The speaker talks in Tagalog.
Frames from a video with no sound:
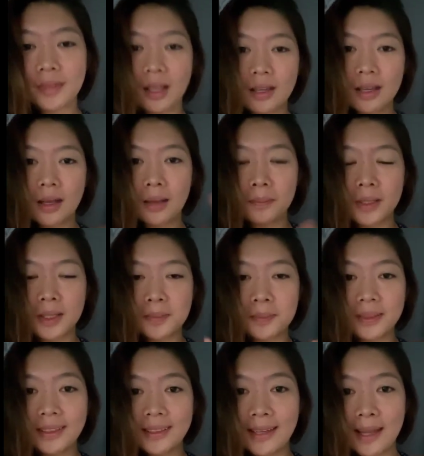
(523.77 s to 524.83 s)
happy uh,
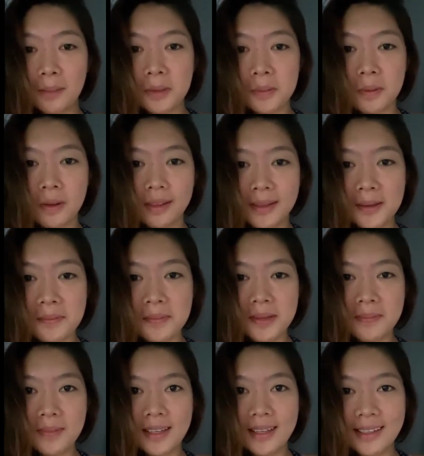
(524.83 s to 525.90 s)
belated happy birthday Mimi.